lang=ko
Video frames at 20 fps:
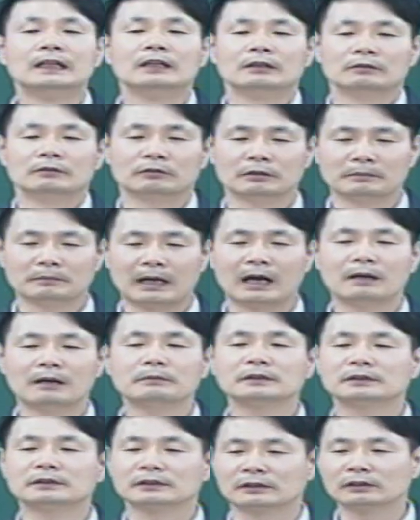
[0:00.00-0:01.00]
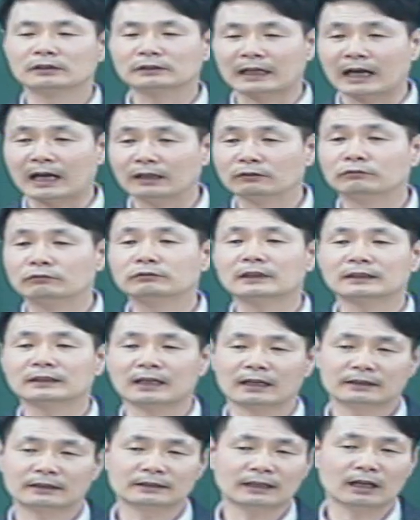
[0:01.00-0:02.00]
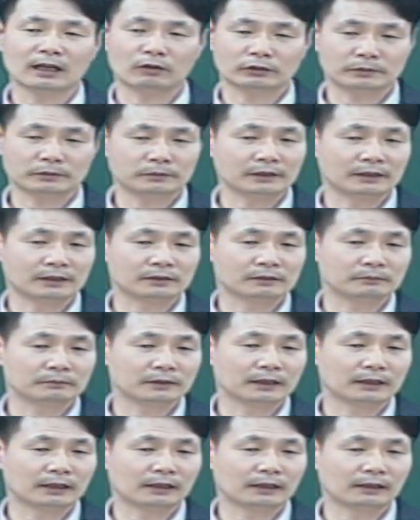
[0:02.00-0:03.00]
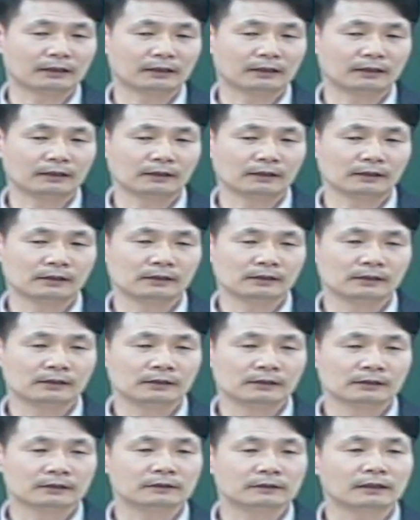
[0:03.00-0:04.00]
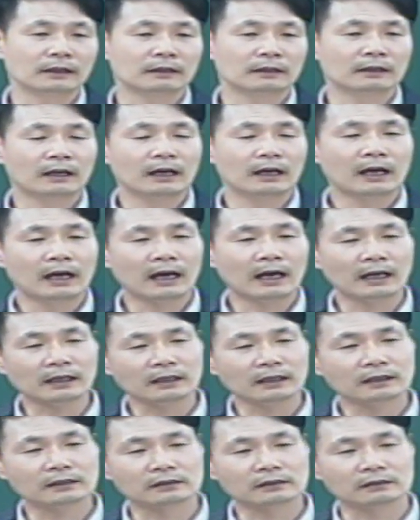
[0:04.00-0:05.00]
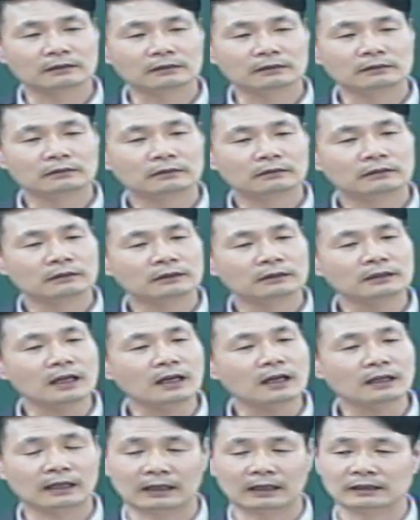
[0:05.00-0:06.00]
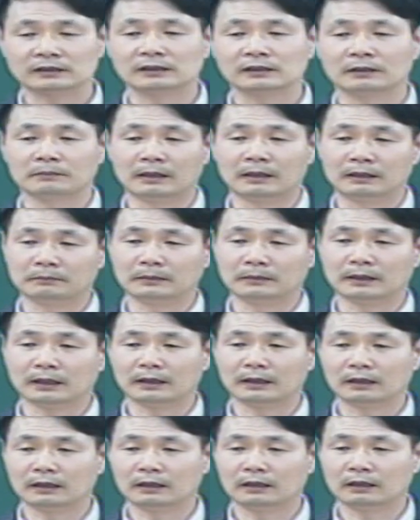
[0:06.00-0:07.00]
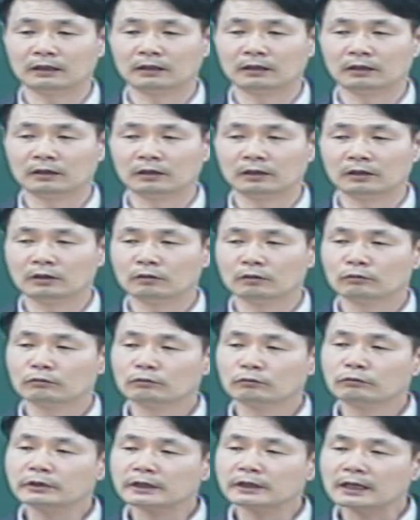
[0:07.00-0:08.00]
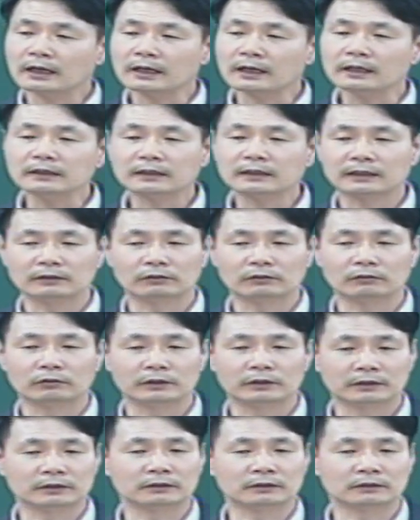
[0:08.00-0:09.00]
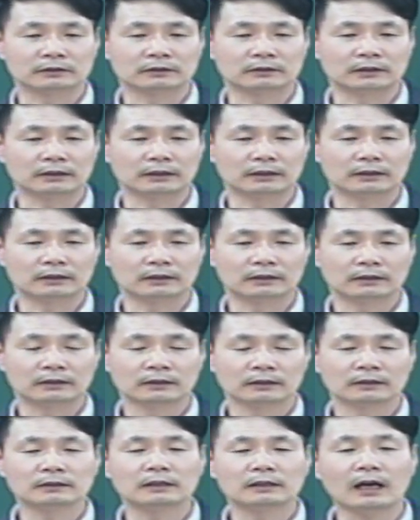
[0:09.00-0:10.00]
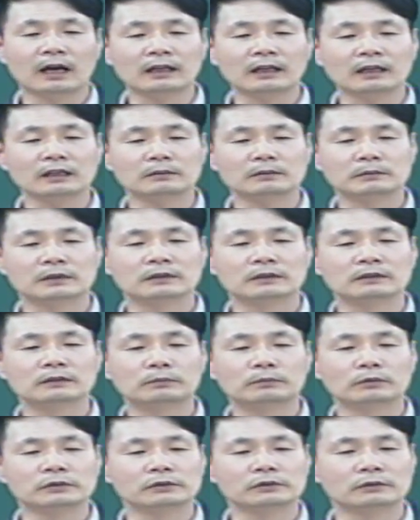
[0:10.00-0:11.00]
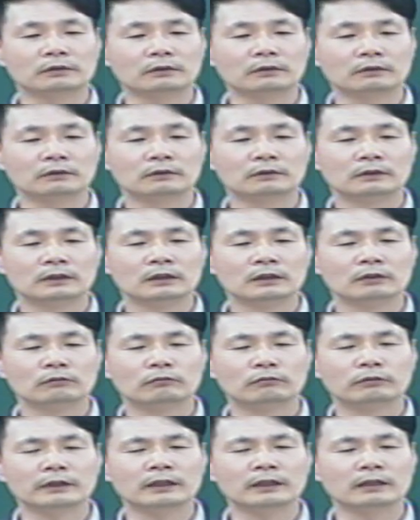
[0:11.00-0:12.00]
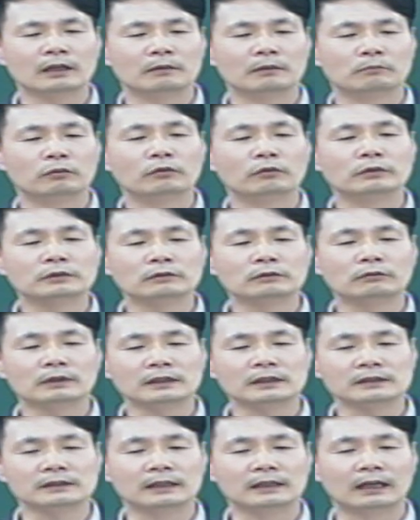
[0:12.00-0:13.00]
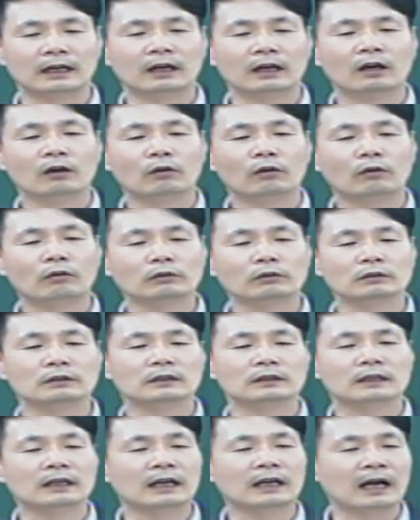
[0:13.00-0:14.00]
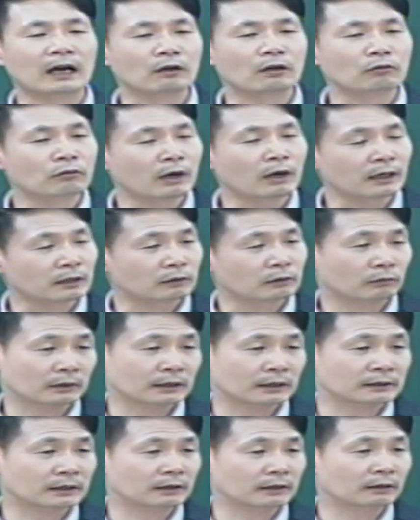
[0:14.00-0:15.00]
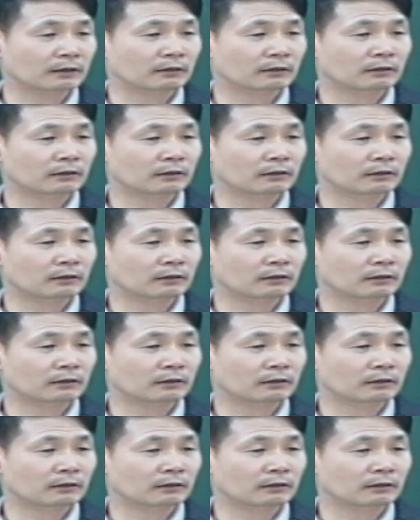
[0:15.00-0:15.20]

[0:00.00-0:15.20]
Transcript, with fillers: 우리 마음은 그래도 다, 누구나 다 그렇게 하고 싶지 않습니까? 근데 하나님께서 허락을 안 하신단 말입니다. 우리가 약하니까요, 오히려 그런 것들이. 근데 하나님이 그걸 보시고 우리에게 무엇을 원하시냐? 오늘 강구하기를 원하세요.